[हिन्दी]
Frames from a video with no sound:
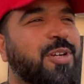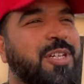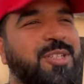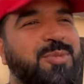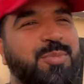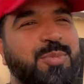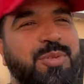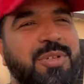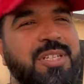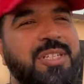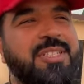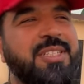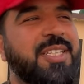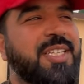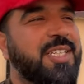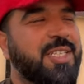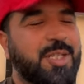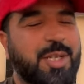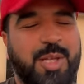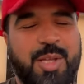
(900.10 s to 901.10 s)
इस पूरी
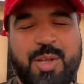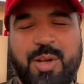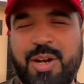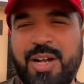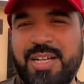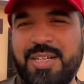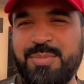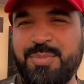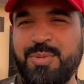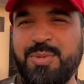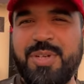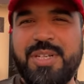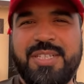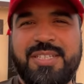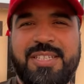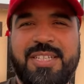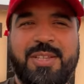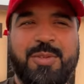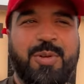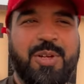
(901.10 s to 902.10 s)
सीरीज़ के दौरान पूरे
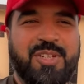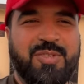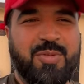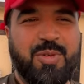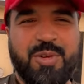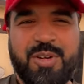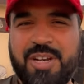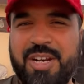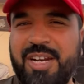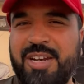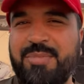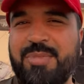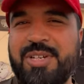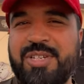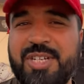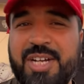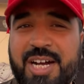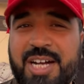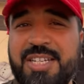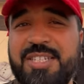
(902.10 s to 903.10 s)
सिंध को एक्सप्लोर करने में
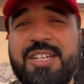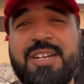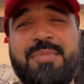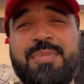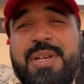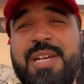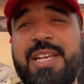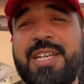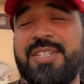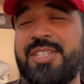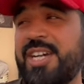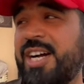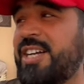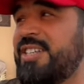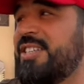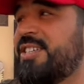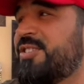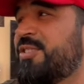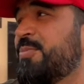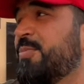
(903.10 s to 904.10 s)
जहाँ जहाँ मिले
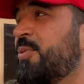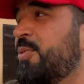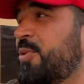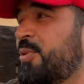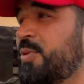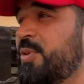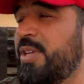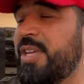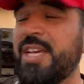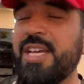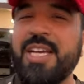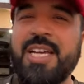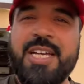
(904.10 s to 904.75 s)
जहाँ जहाँ सपोर्ट हुई